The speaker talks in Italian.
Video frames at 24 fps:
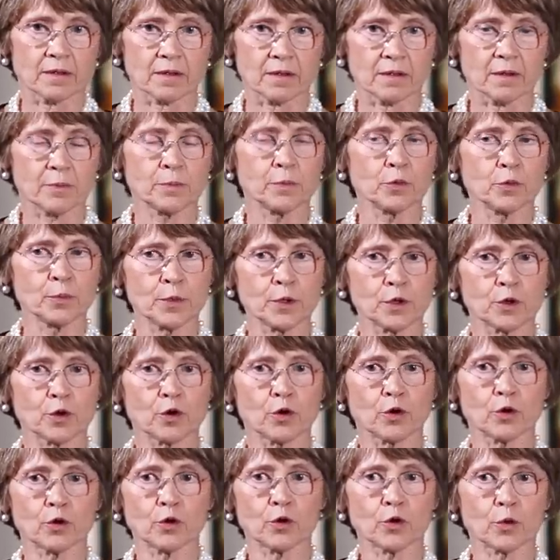il
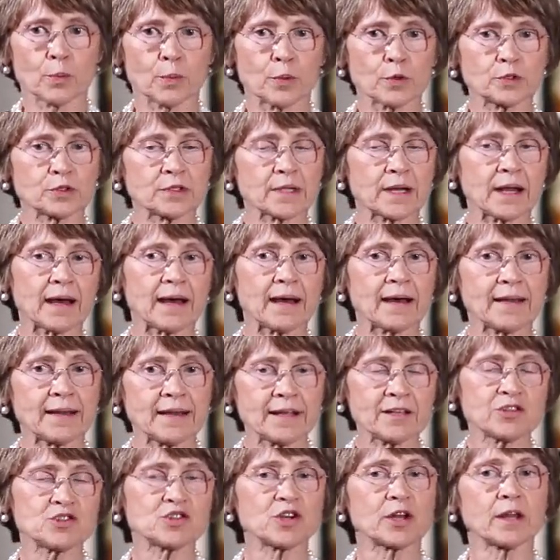pubblico lo potrà
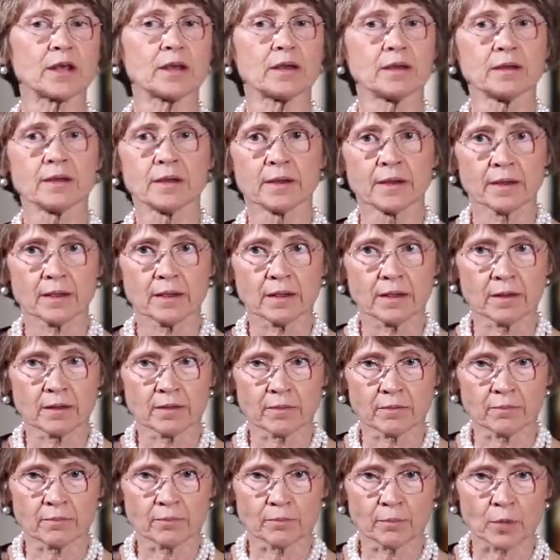leggere
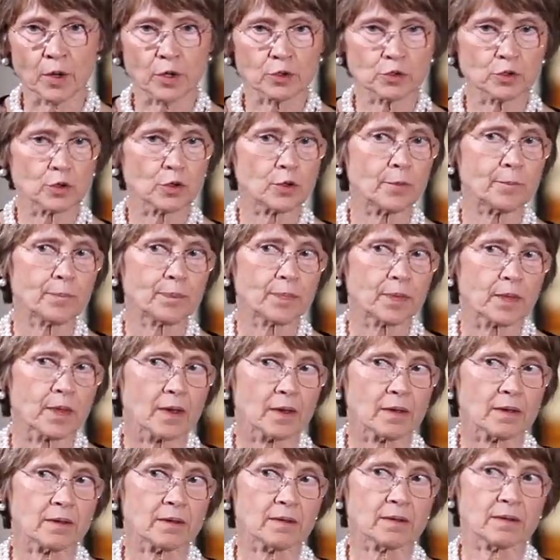in modo
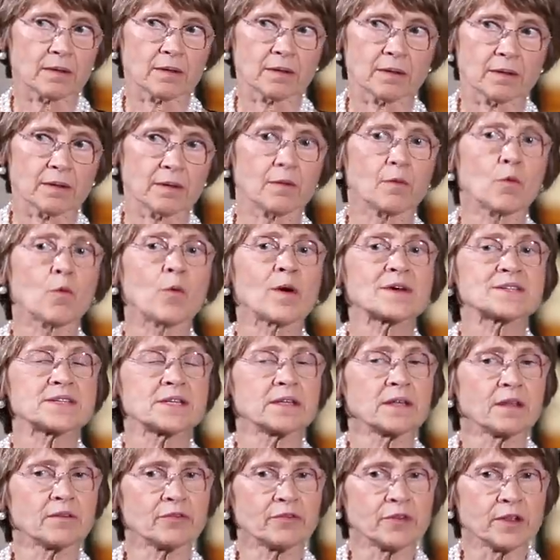eh,
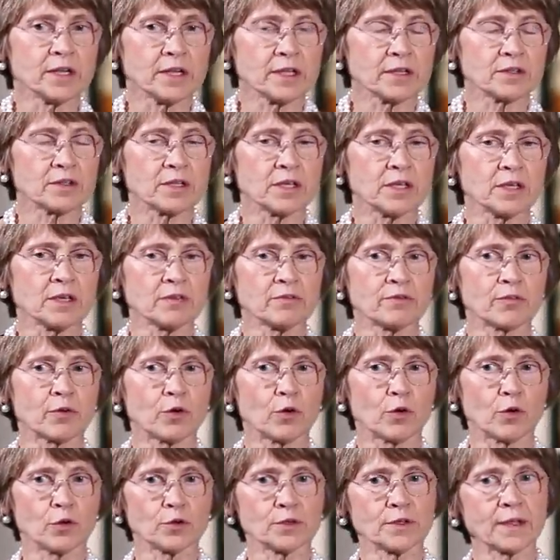quasi
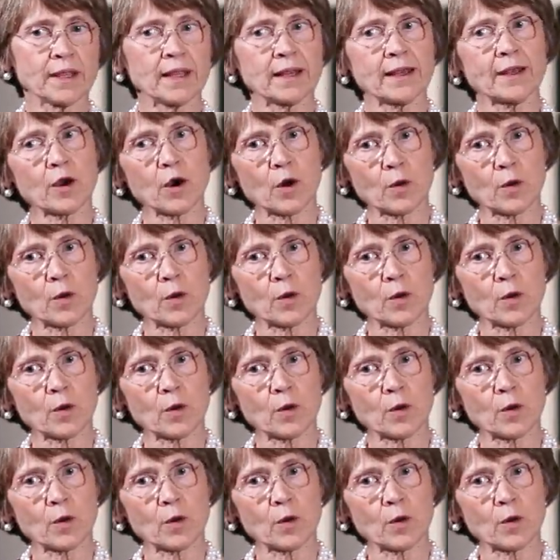definitivo nelle